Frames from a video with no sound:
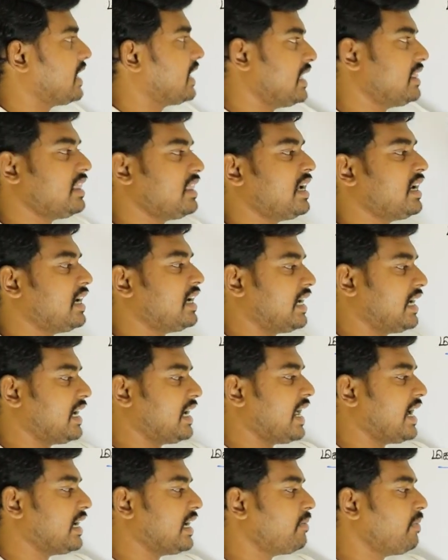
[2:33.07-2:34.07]
எந்த
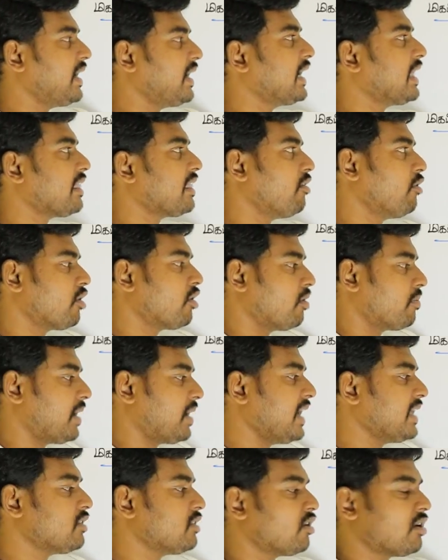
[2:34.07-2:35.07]
எல்லா எண்ணுமே என்ன தான் வரும்
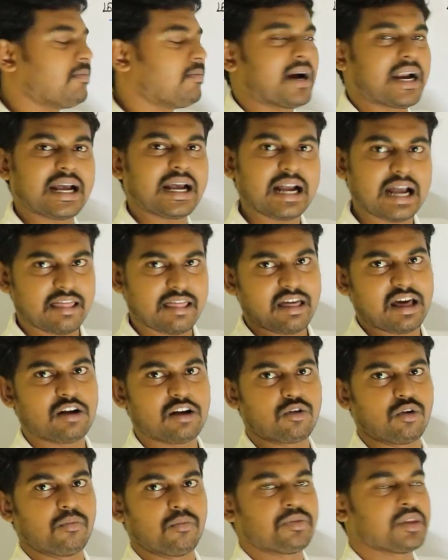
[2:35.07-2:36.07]
அப்படின்னா இதோட மடங்காக தான்
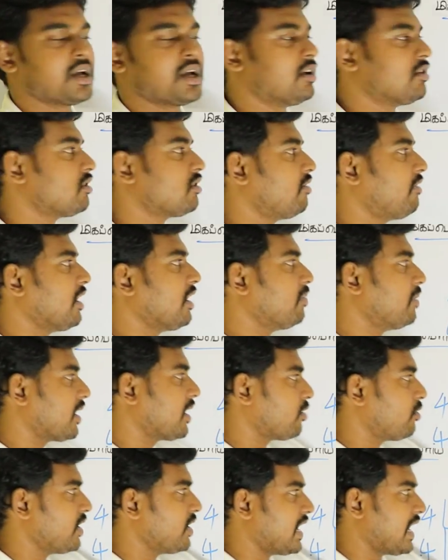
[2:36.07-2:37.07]
இருக்கும் ஸோ
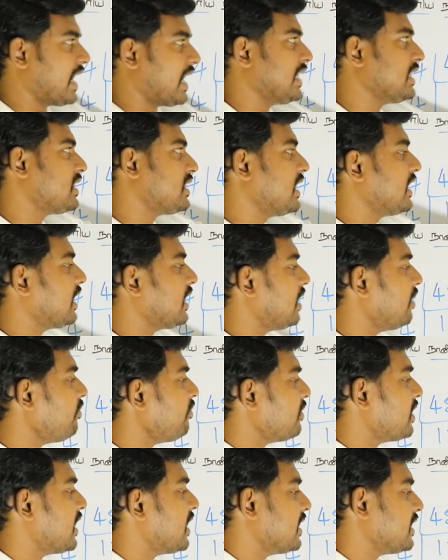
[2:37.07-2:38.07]
வகுப்படக்கூடிய அனைத்து எண்களும்
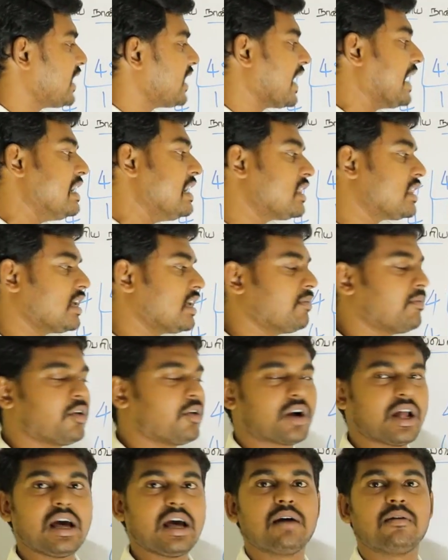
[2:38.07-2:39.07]
இந்த
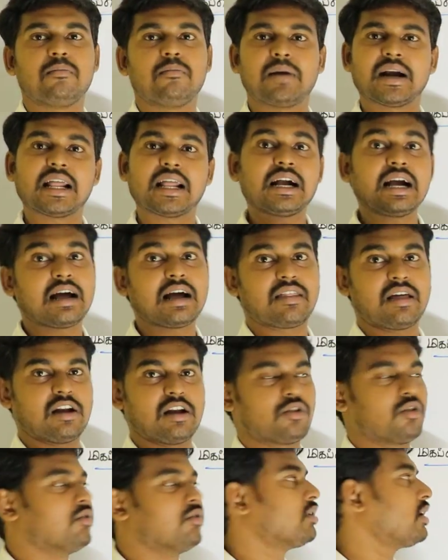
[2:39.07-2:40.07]
எல்சிஎம்மோட மடங்காக தான்
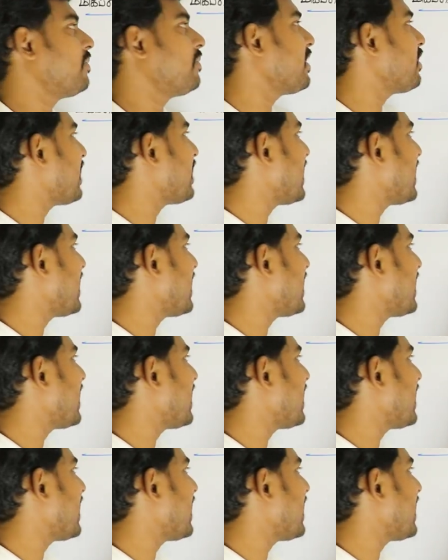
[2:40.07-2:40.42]
இருக்கும் நமக்கு